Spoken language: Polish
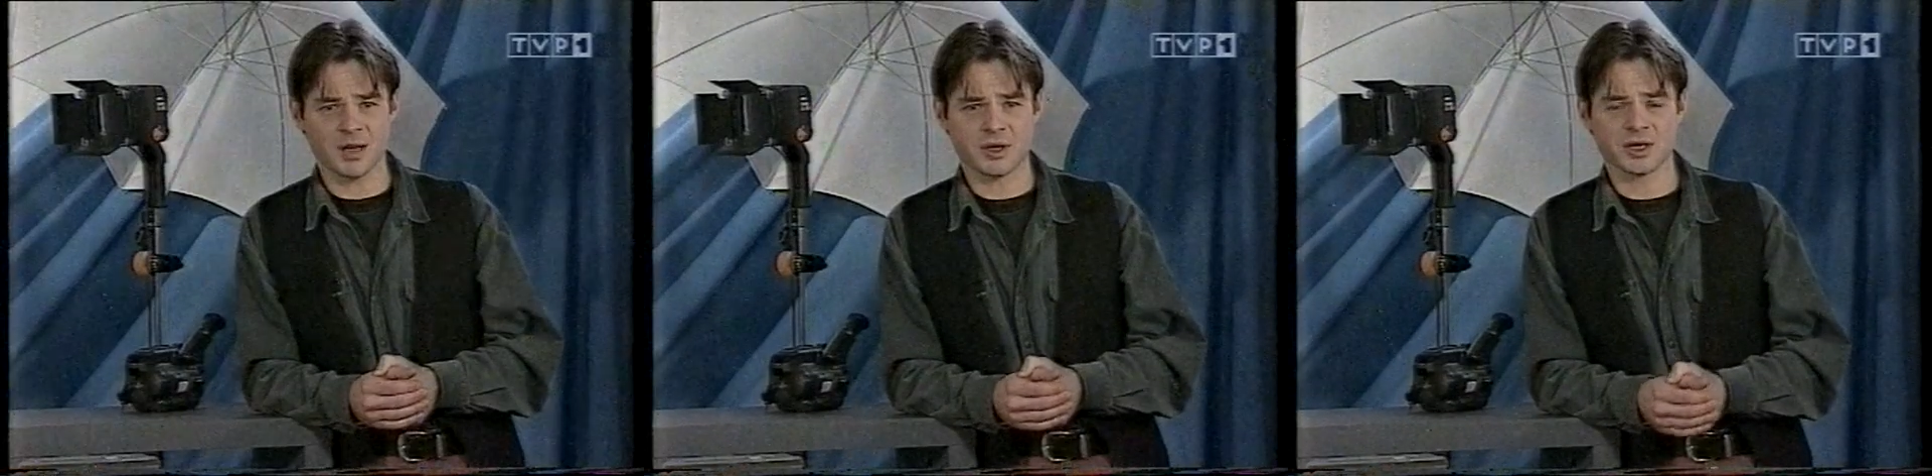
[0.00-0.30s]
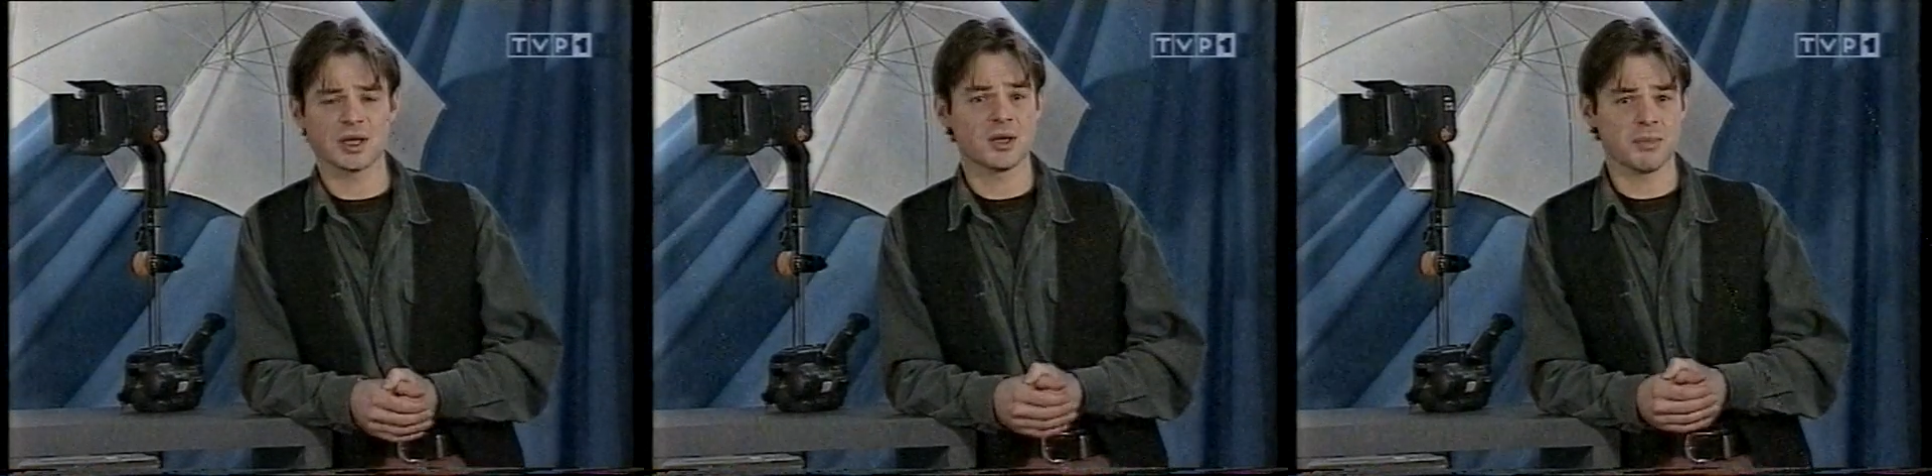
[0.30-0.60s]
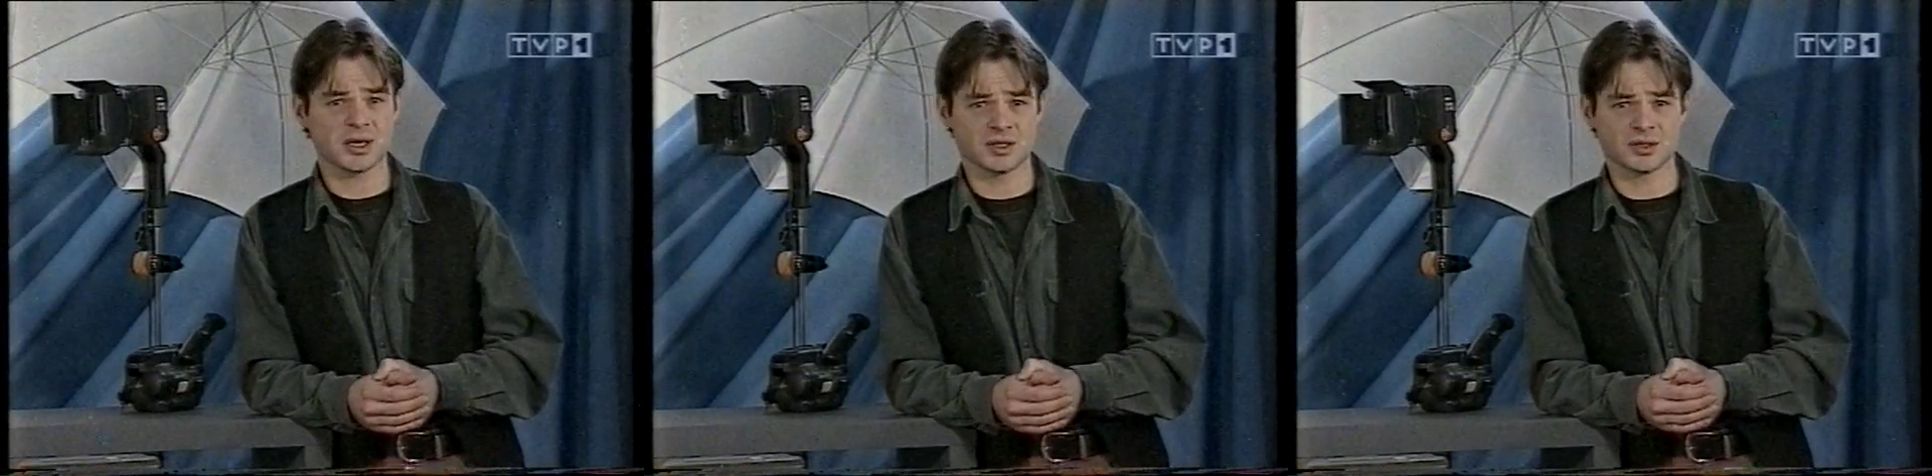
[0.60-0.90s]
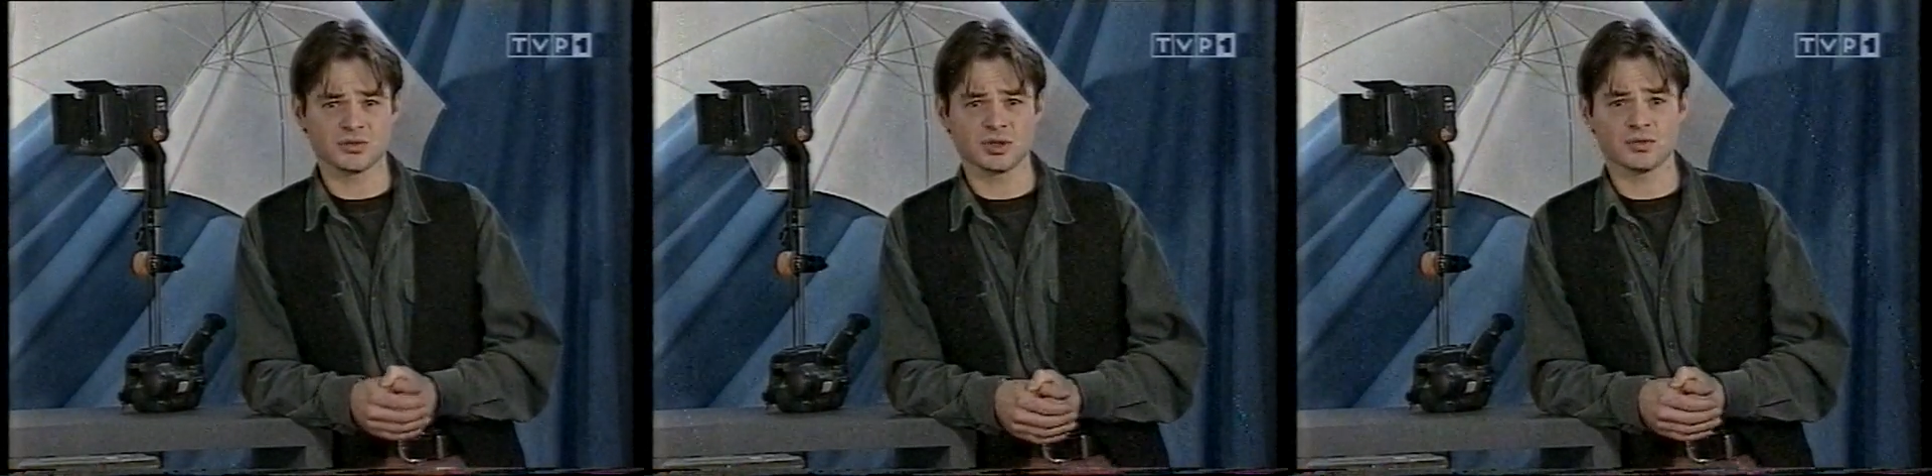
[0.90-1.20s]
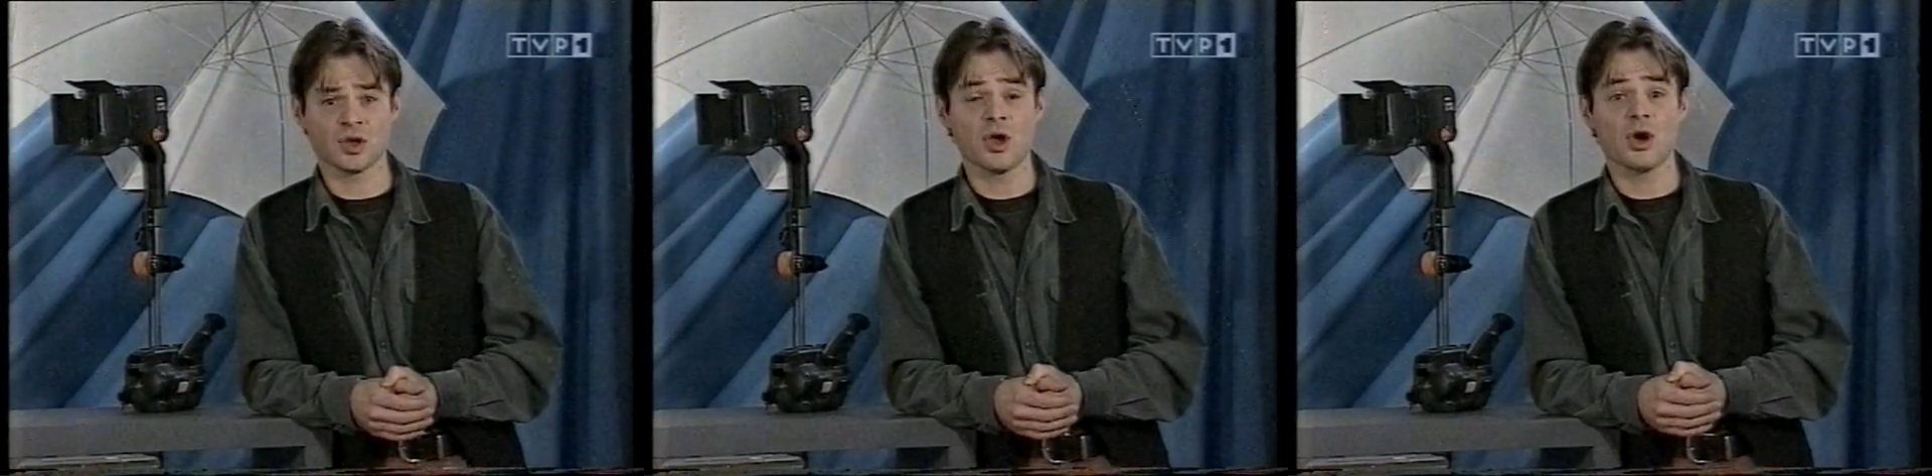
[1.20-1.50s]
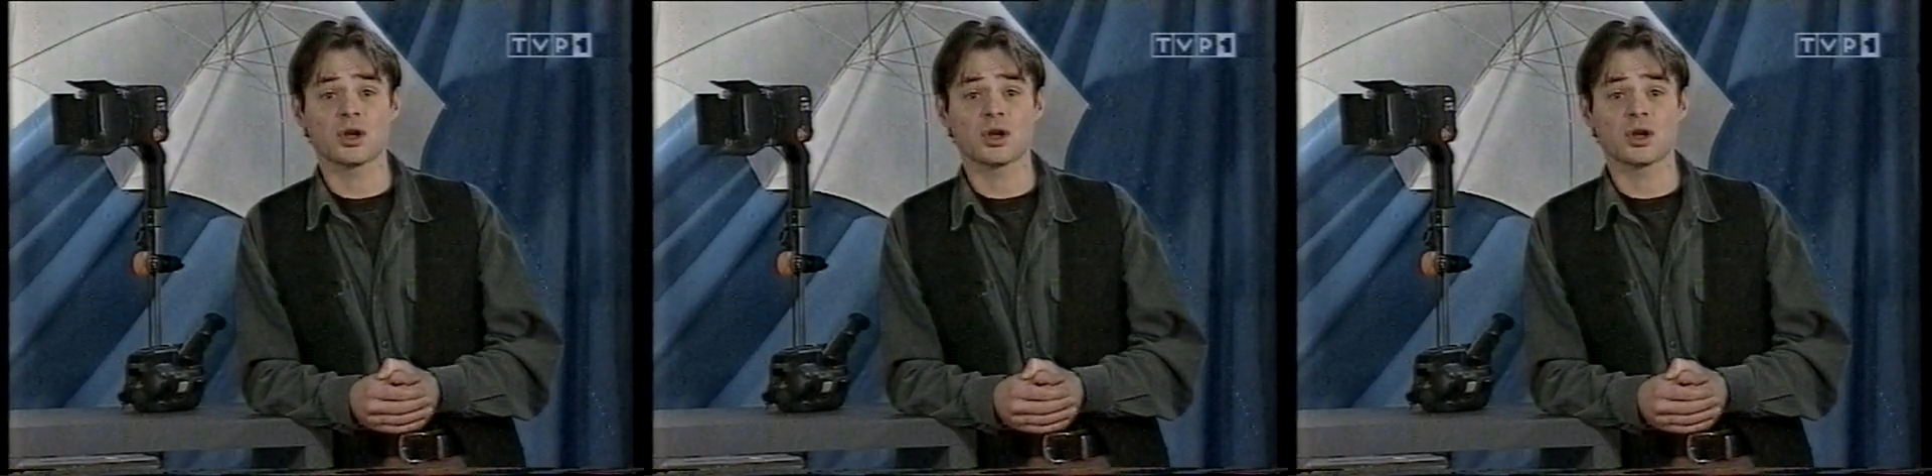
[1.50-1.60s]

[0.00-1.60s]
kamer, magnetowidów